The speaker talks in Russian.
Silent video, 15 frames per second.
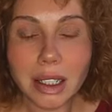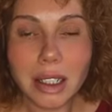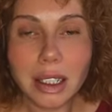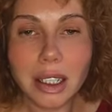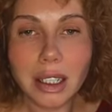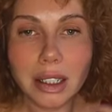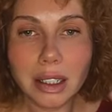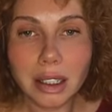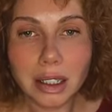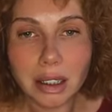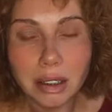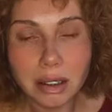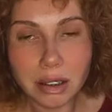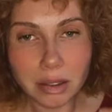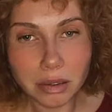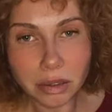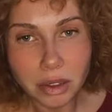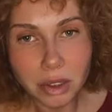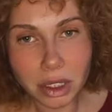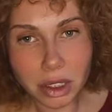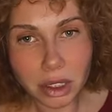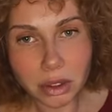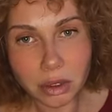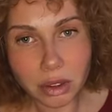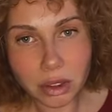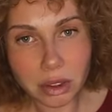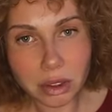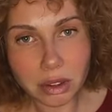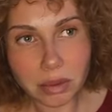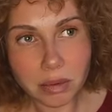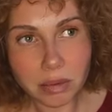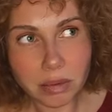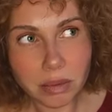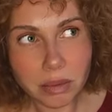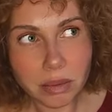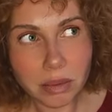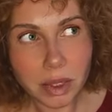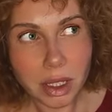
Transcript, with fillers: а, вот этот вот эм,